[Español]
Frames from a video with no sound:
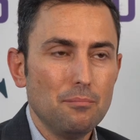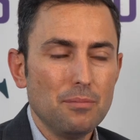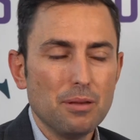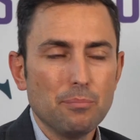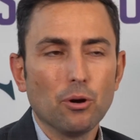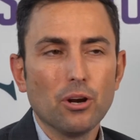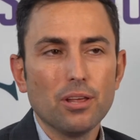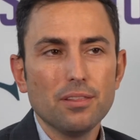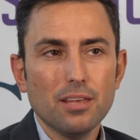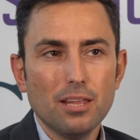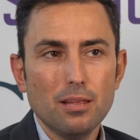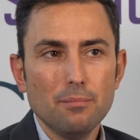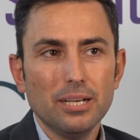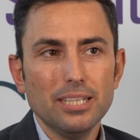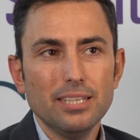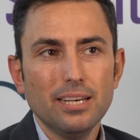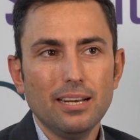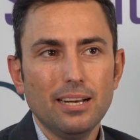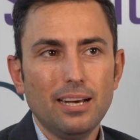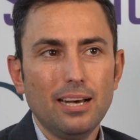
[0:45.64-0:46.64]
Mi ponencia de
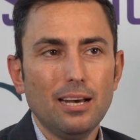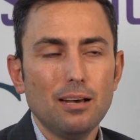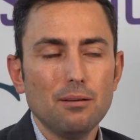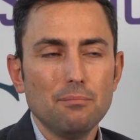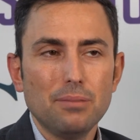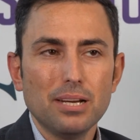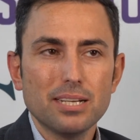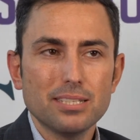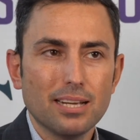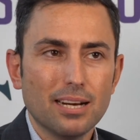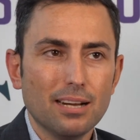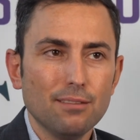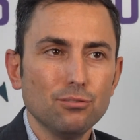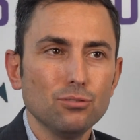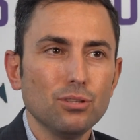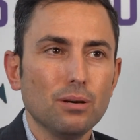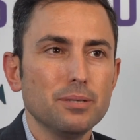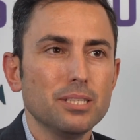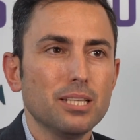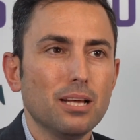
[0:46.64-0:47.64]
mañana versará
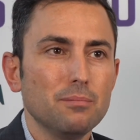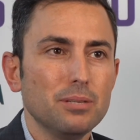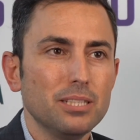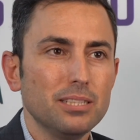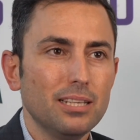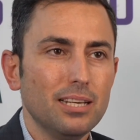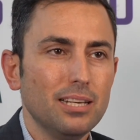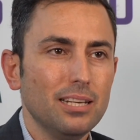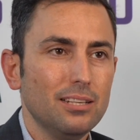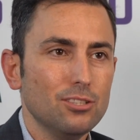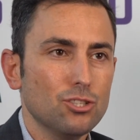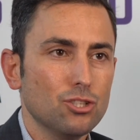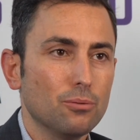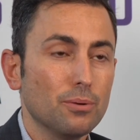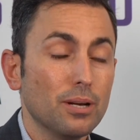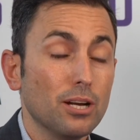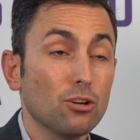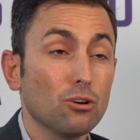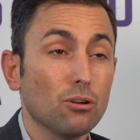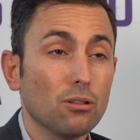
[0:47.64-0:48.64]
fundamentalmente
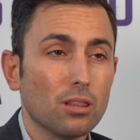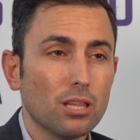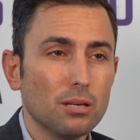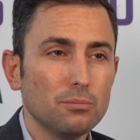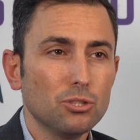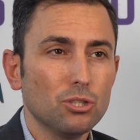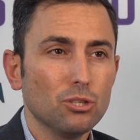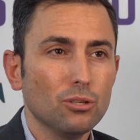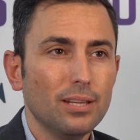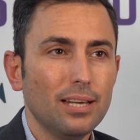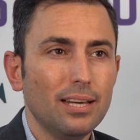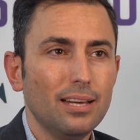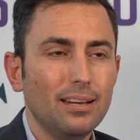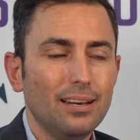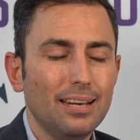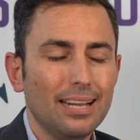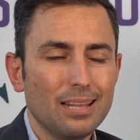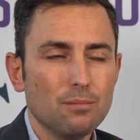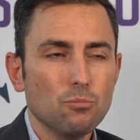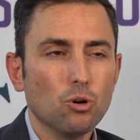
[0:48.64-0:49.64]
sobre el concepto de
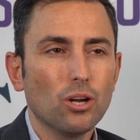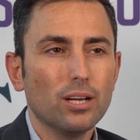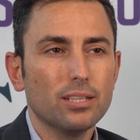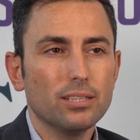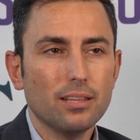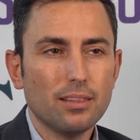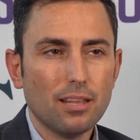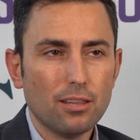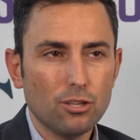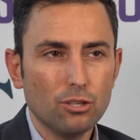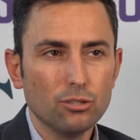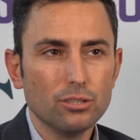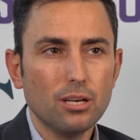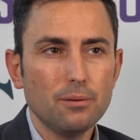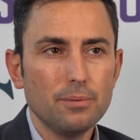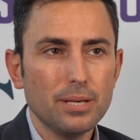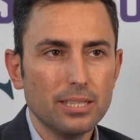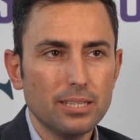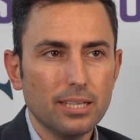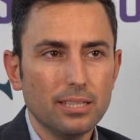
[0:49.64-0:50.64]
la democratización
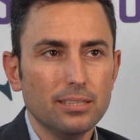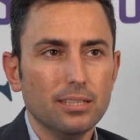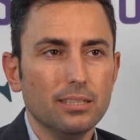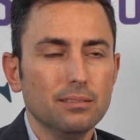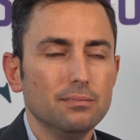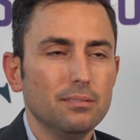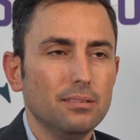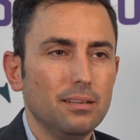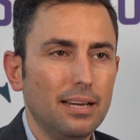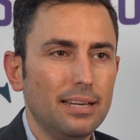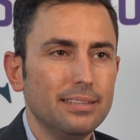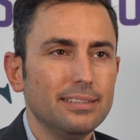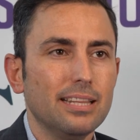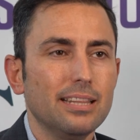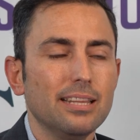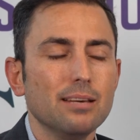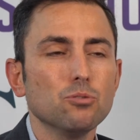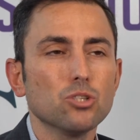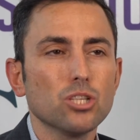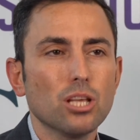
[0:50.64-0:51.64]
del Big Data.
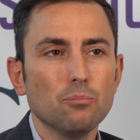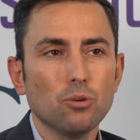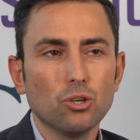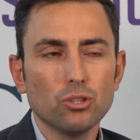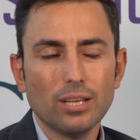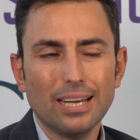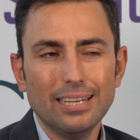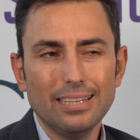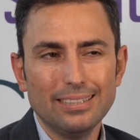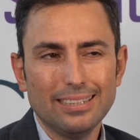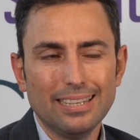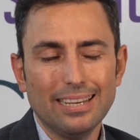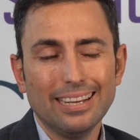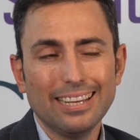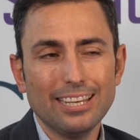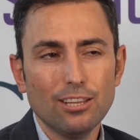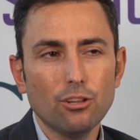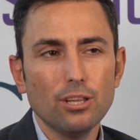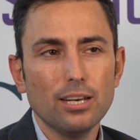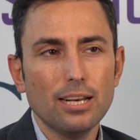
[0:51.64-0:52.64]
Entendemos en
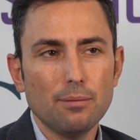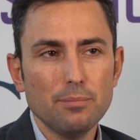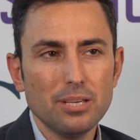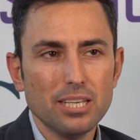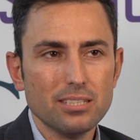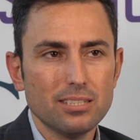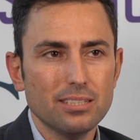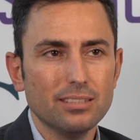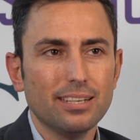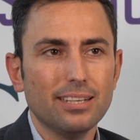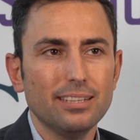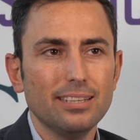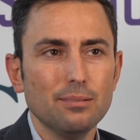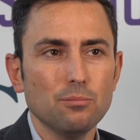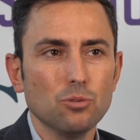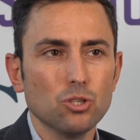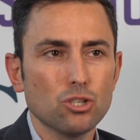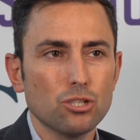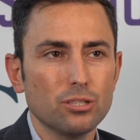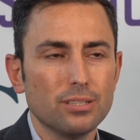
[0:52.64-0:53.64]
Kido Dynamics
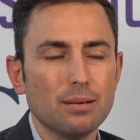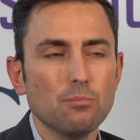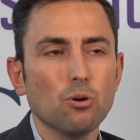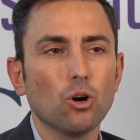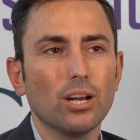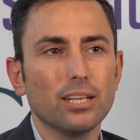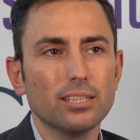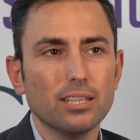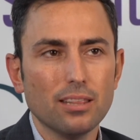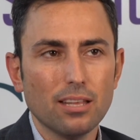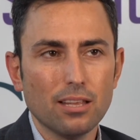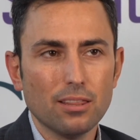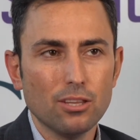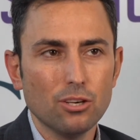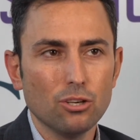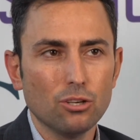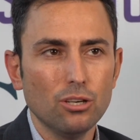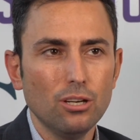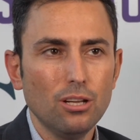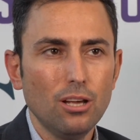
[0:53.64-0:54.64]
entendemos
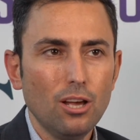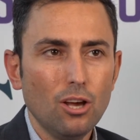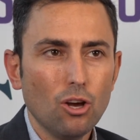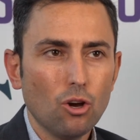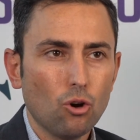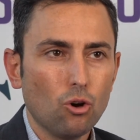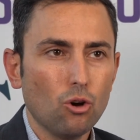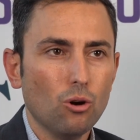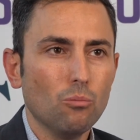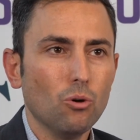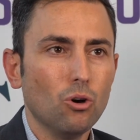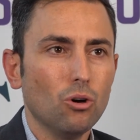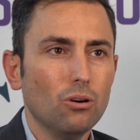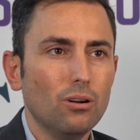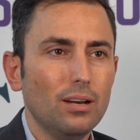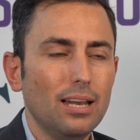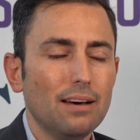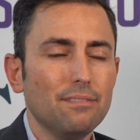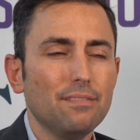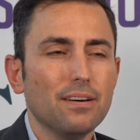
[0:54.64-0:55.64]
democratización como
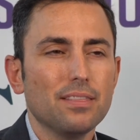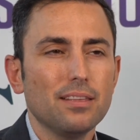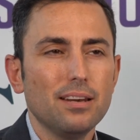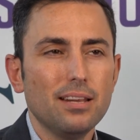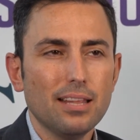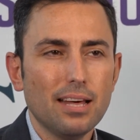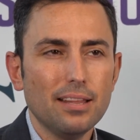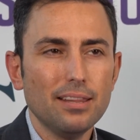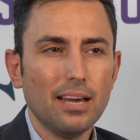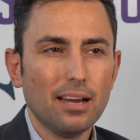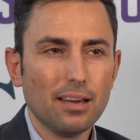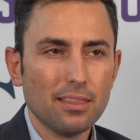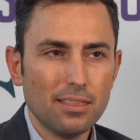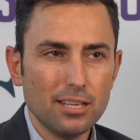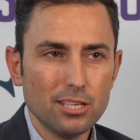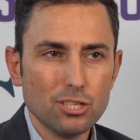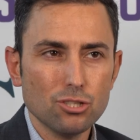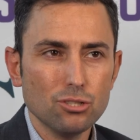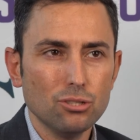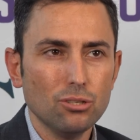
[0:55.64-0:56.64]
la facilidad de
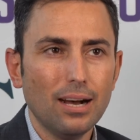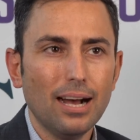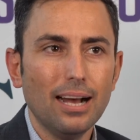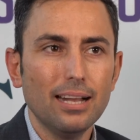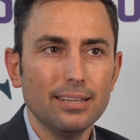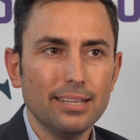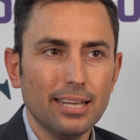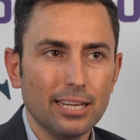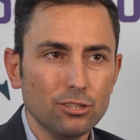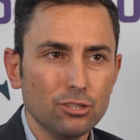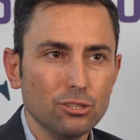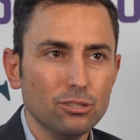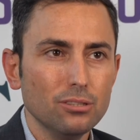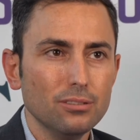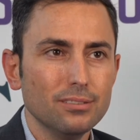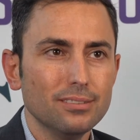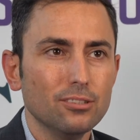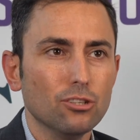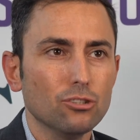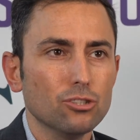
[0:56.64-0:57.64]
acceso al dato,
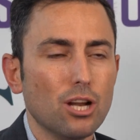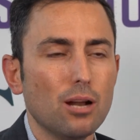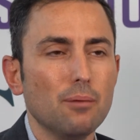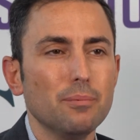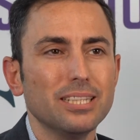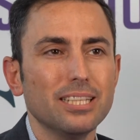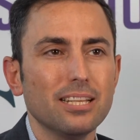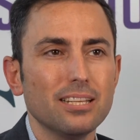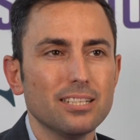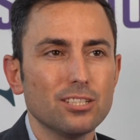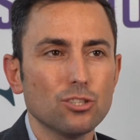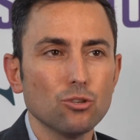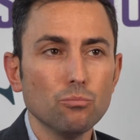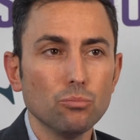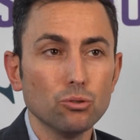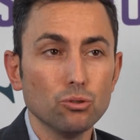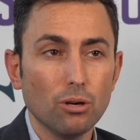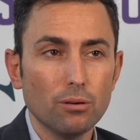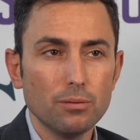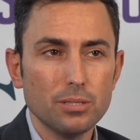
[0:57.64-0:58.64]
no solamente desde un
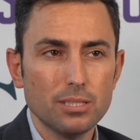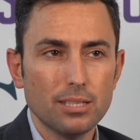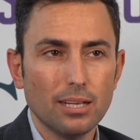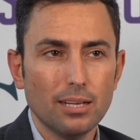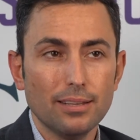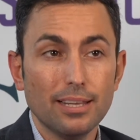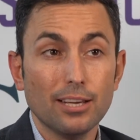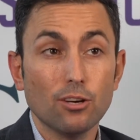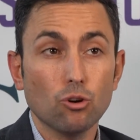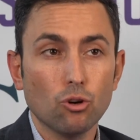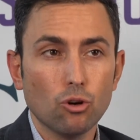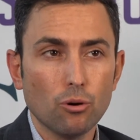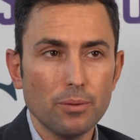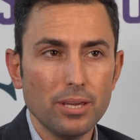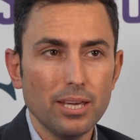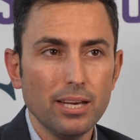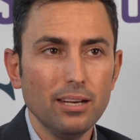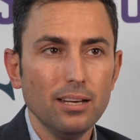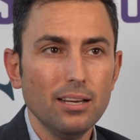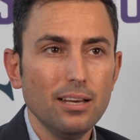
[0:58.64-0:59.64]
punto de vista de
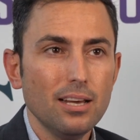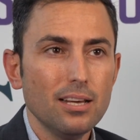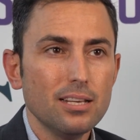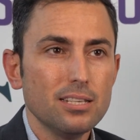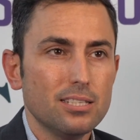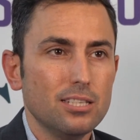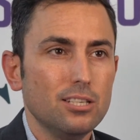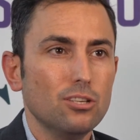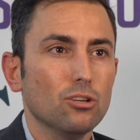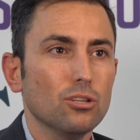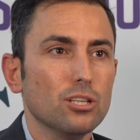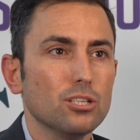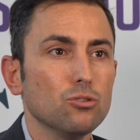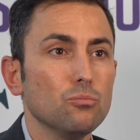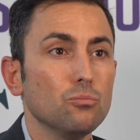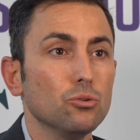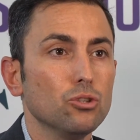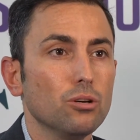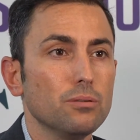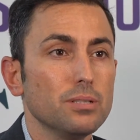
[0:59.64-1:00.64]
economía, sino desde
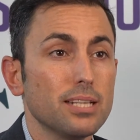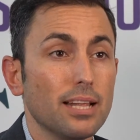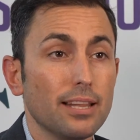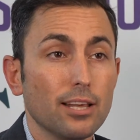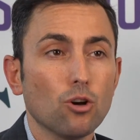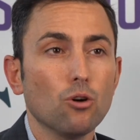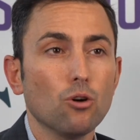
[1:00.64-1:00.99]
un punto de vista de